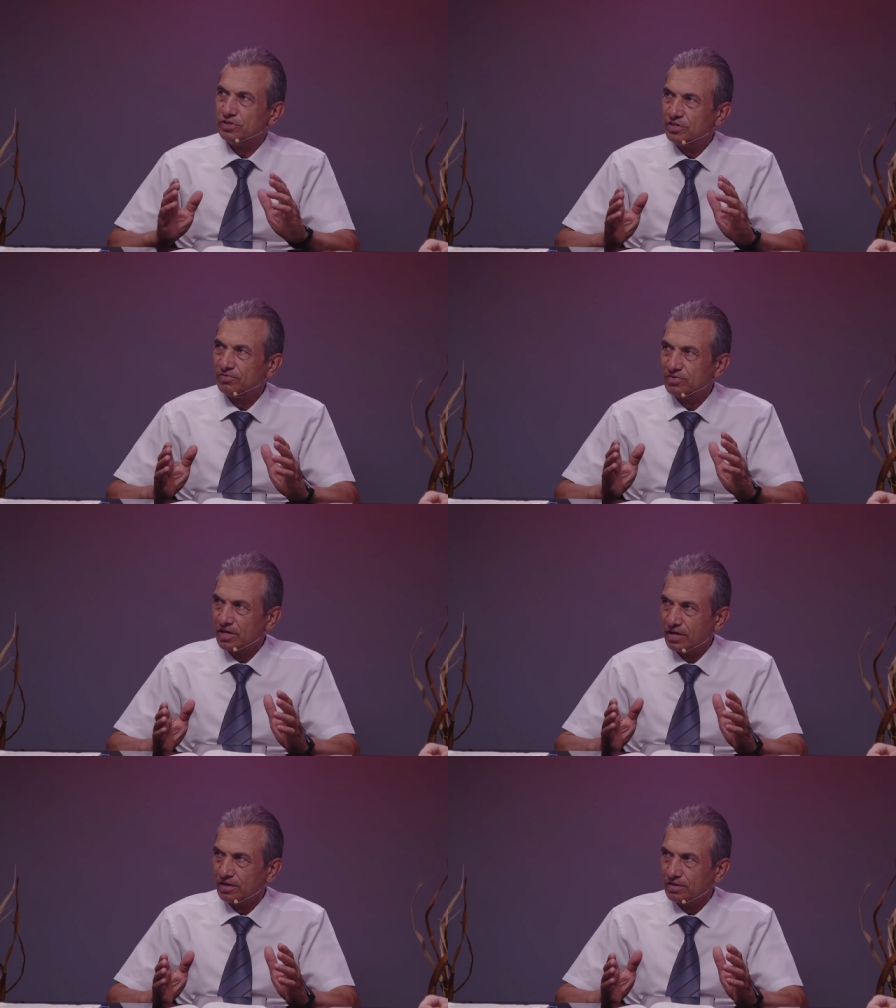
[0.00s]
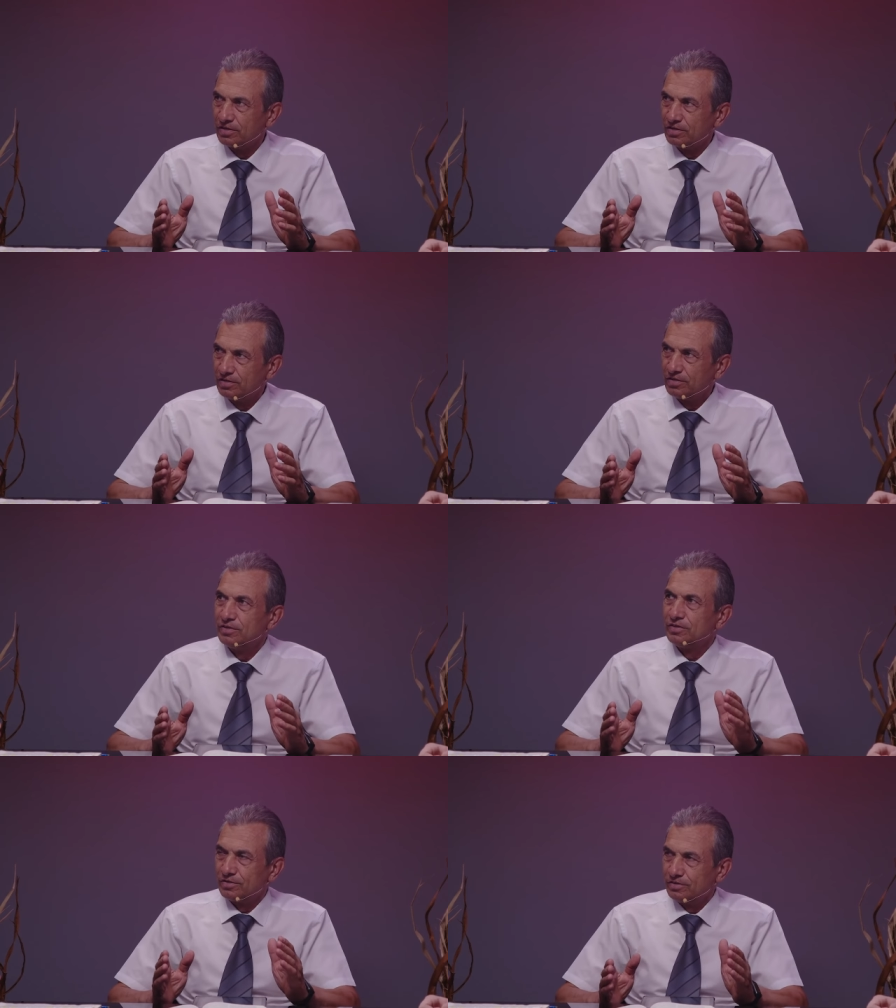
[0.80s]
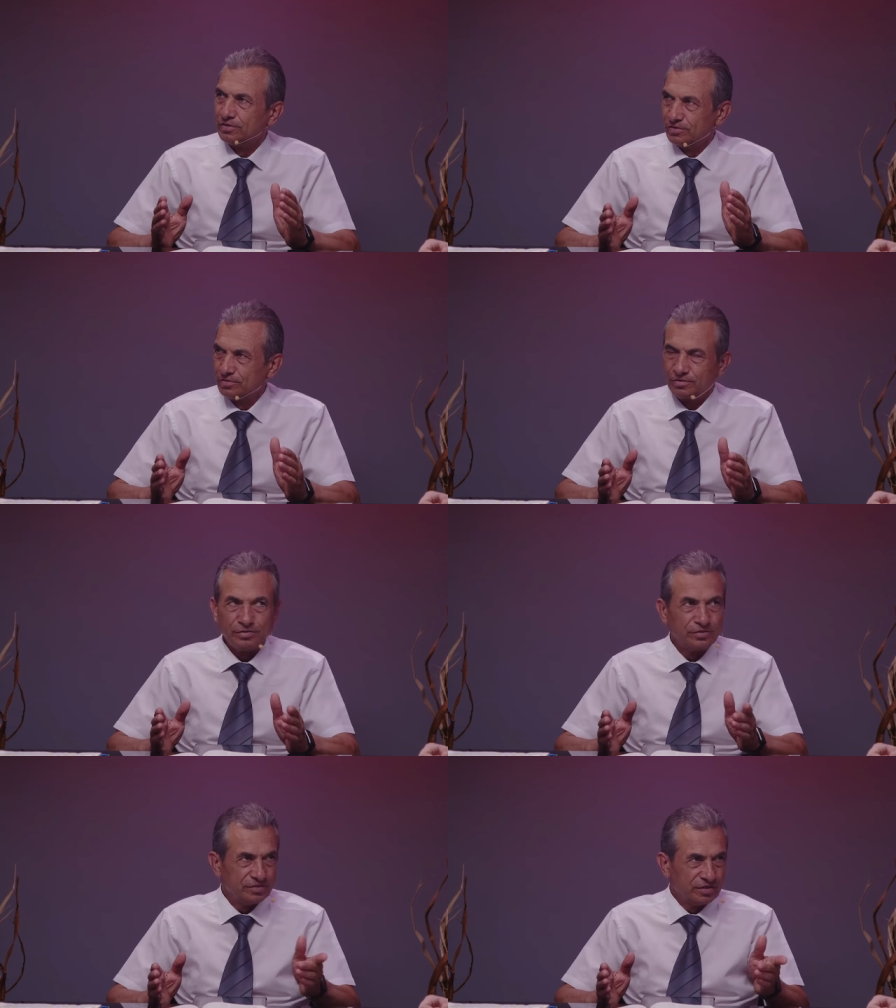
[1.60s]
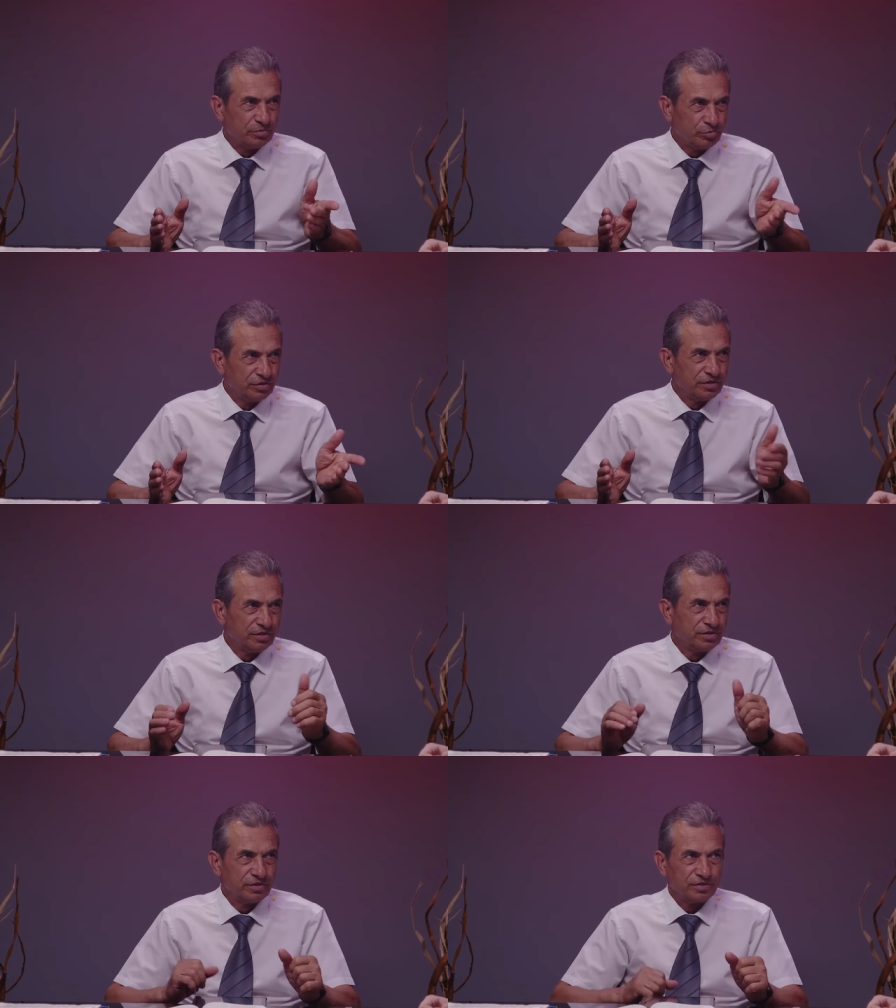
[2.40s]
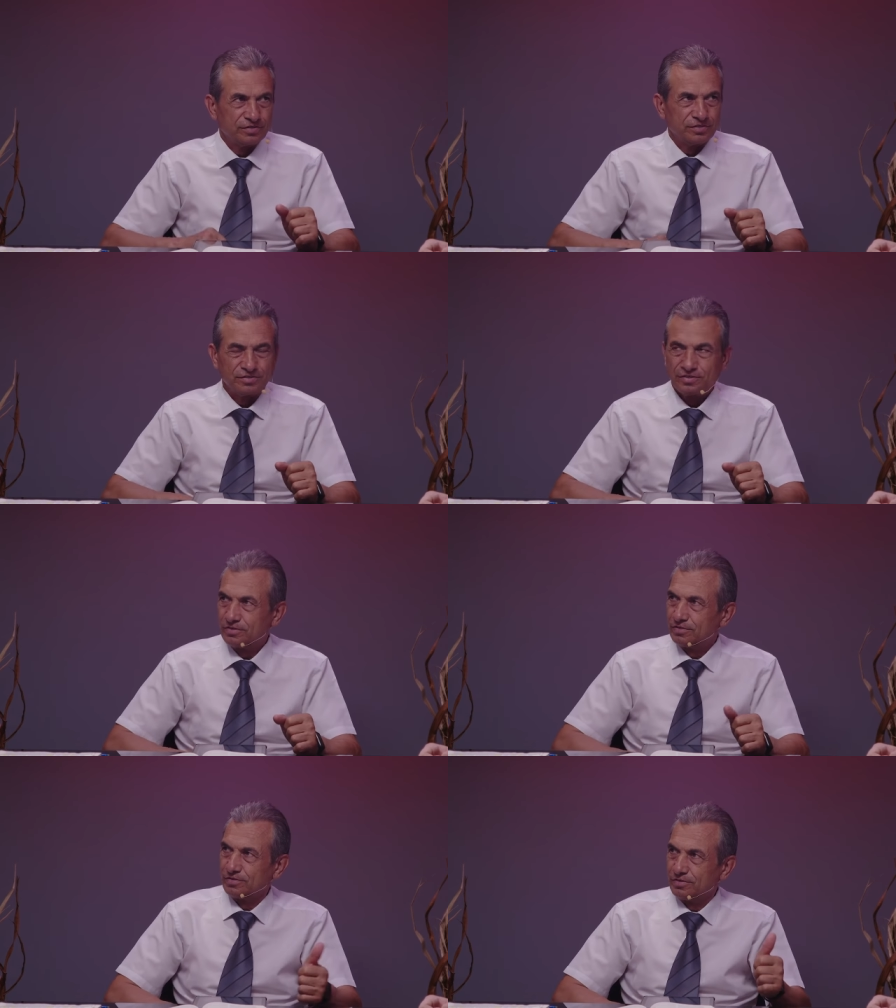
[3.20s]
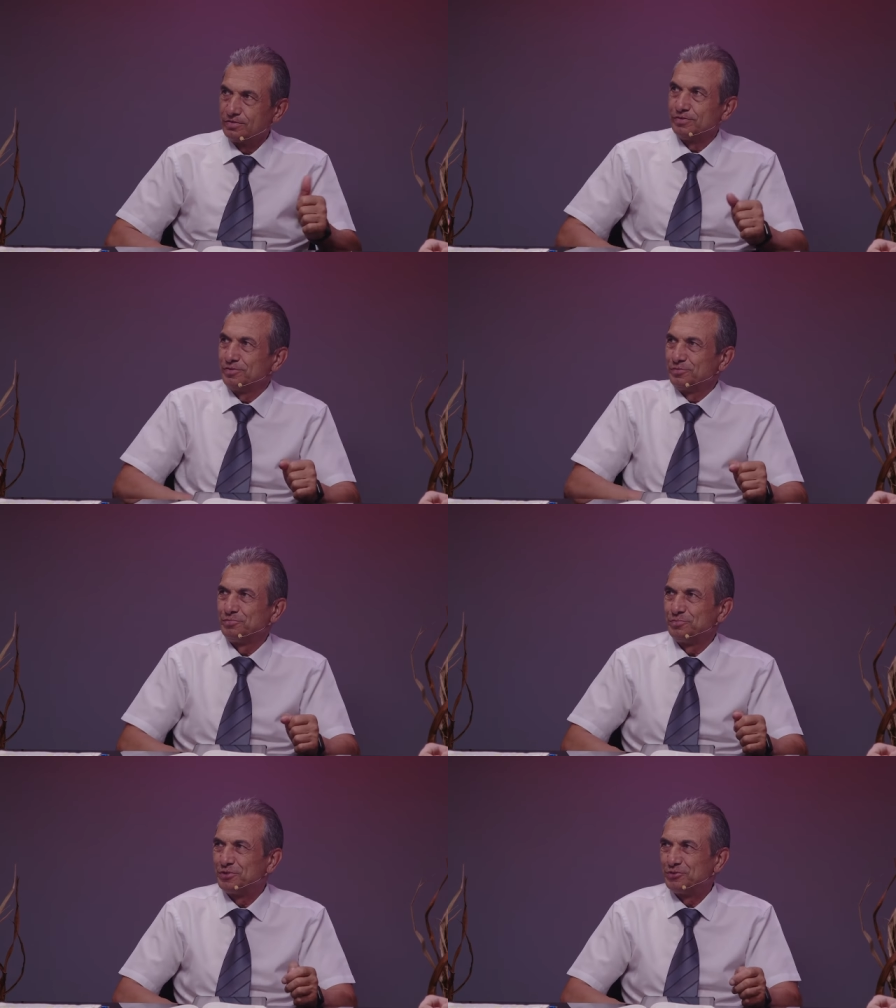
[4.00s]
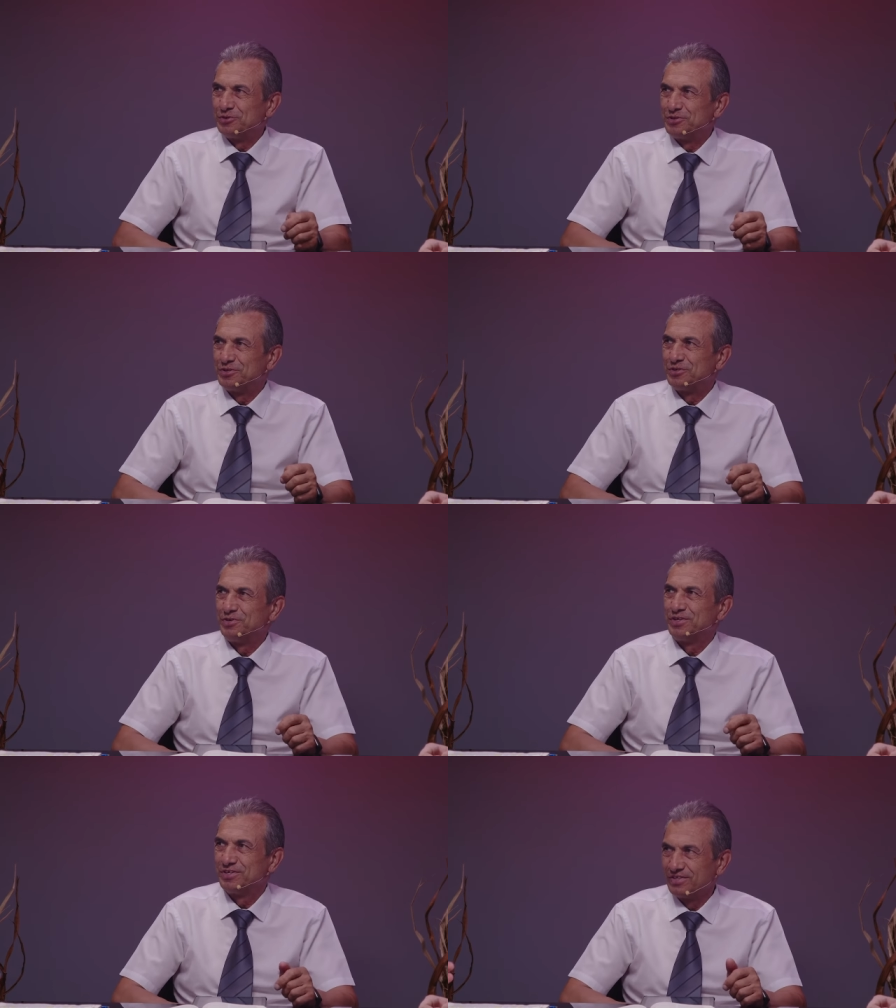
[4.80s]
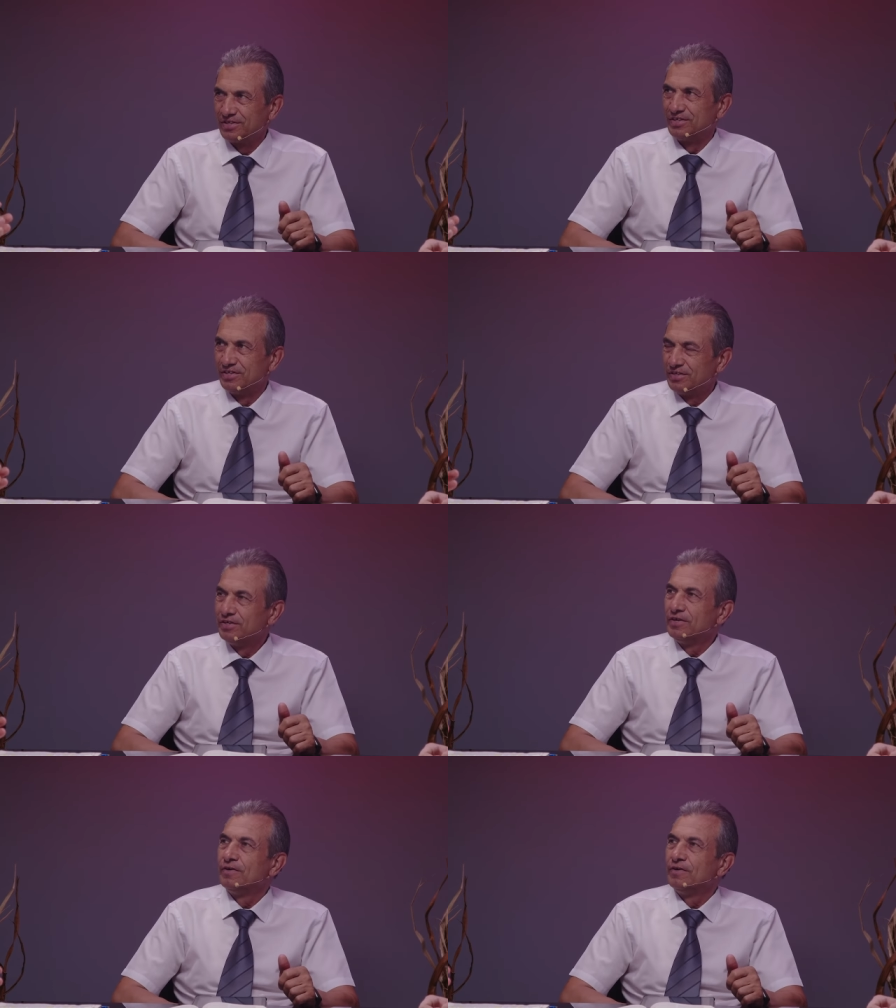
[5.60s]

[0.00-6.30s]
это дневная Э, заработная, как сказал угу. молодой человек. То да. есть на